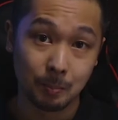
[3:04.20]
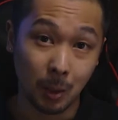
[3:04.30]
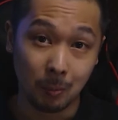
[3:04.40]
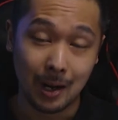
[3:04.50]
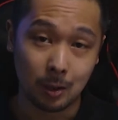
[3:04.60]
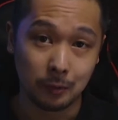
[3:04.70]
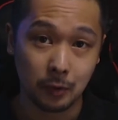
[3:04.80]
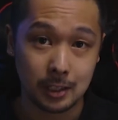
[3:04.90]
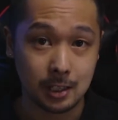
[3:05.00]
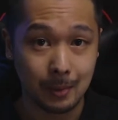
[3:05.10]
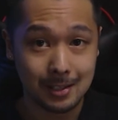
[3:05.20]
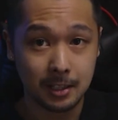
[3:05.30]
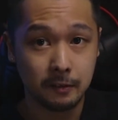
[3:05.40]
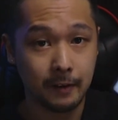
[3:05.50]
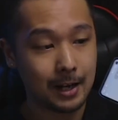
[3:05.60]
Bom, a configuração é
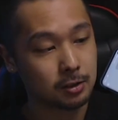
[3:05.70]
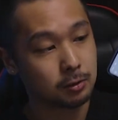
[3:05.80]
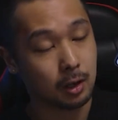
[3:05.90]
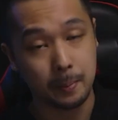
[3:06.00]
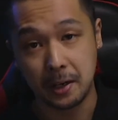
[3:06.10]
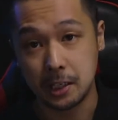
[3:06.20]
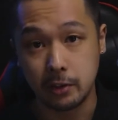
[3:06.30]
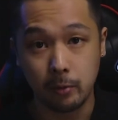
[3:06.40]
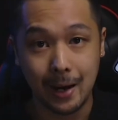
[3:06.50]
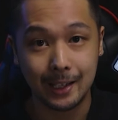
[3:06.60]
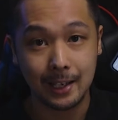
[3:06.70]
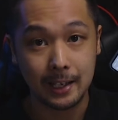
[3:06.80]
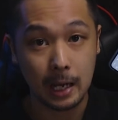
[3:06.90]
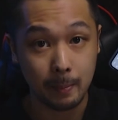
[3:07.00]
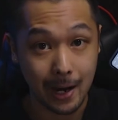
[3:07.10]
bastante fácil, estou com o aplicativo
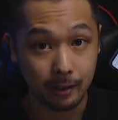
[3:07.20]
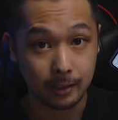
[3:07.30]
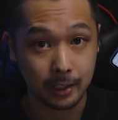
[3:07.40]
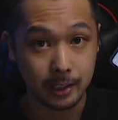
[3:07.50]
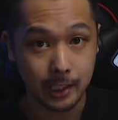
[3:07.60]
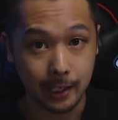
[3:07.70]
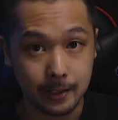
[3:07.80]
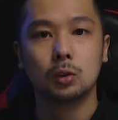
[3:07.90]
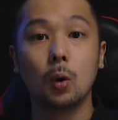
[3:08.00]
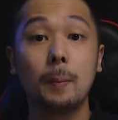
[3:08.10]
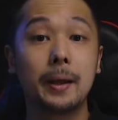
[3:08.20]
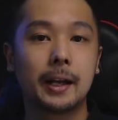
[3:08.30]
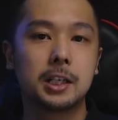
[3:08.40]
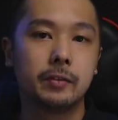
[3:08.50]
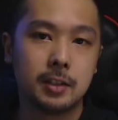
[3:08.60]
MyDelink aberto aqui já. No
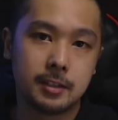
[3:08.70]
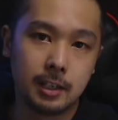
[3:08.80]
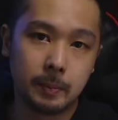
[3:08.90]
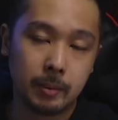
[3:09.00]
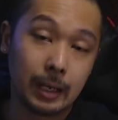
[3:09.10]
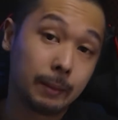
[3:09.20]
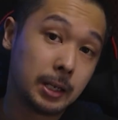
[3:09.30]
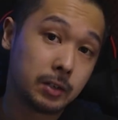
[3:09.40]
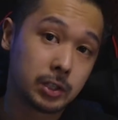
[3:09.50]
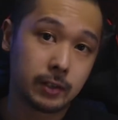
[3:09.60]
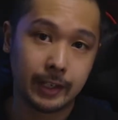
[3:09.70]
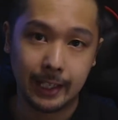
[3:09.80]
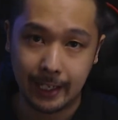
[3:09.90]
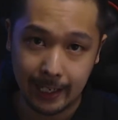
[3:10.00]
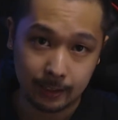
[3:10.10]
aplicativo em si, primeiramente você vai
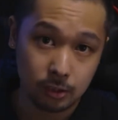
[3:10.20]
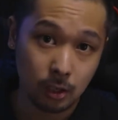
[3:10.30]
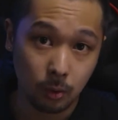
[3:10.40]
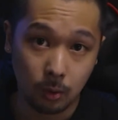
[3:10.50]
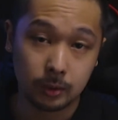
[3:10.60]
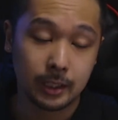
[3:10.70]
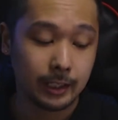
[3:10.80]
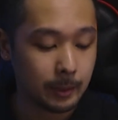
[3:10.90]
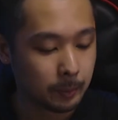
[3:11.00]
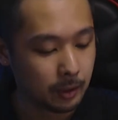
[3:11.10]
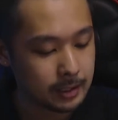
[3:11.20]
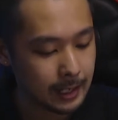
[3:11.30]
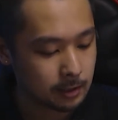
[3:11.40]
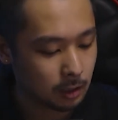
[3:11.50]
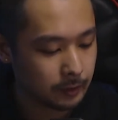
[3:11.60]
ter criado a sua conta e depois
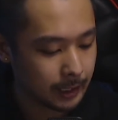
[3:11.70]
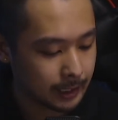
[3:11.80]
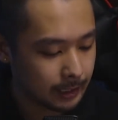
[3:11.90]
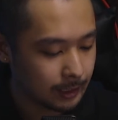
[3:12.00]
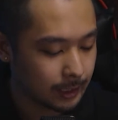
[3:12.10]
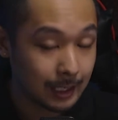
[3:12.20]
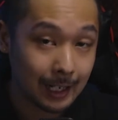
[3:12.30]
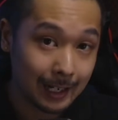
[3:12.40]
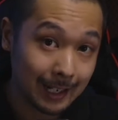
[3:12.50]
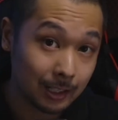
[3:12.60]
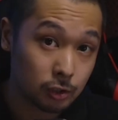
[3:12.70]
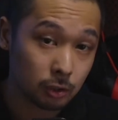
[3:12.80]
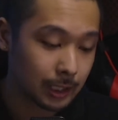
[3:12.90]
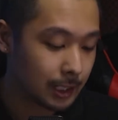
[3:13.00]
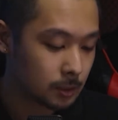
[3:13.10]
é só vir aqui e clicar em
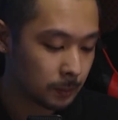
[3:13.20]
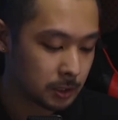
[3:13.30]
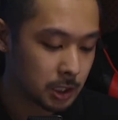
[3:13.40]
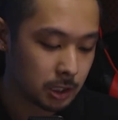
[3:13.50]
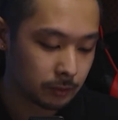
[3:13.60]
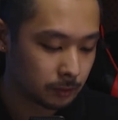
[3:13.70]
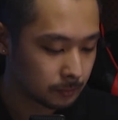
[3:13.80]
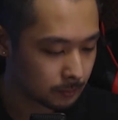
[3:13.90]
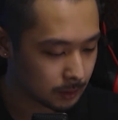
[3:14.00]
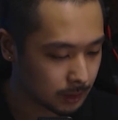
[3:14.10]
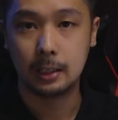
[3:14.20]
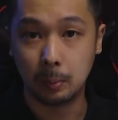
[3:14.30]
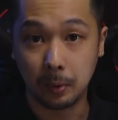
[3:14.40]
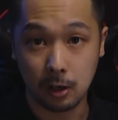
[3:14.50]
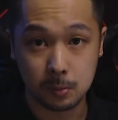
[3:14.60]
adicionar dispositivo. E o
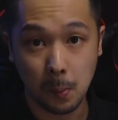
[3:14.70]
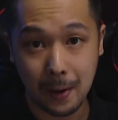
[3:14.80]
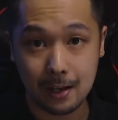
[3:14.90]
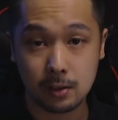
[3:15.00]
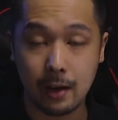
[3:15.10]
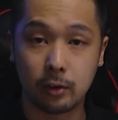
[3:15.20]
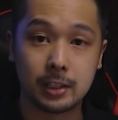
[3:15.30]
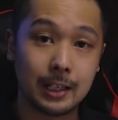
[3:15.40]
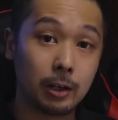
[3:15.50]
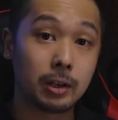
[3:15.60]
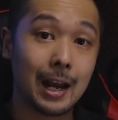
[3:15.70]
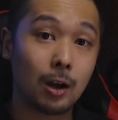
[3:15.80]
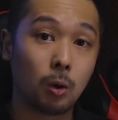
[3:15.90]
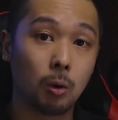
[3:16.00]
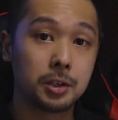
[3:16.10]
próximo passo é você ler o QR
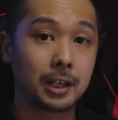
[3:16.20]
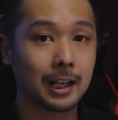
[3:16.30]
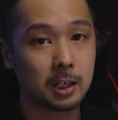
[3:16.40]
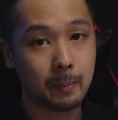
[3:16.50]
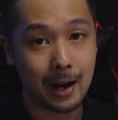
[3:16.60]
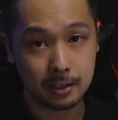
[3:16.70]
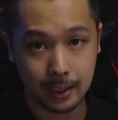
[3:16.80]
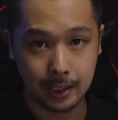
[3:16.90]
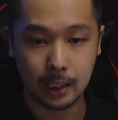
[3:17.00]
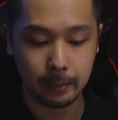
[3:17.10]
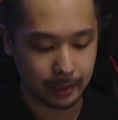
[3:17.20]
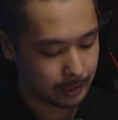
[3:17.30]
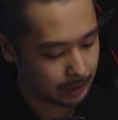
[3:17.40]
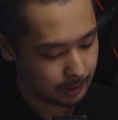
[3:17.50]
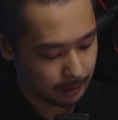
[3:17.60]
Code que está debaixo da câmera.
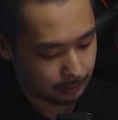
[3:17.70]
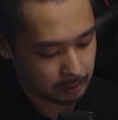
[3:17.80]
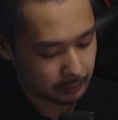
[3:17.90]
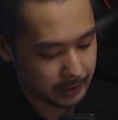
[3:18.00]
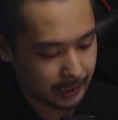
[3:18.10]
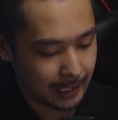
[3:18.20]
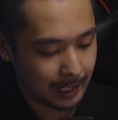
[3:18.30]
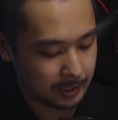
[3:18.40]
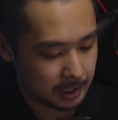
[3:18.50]
Então se você clicar em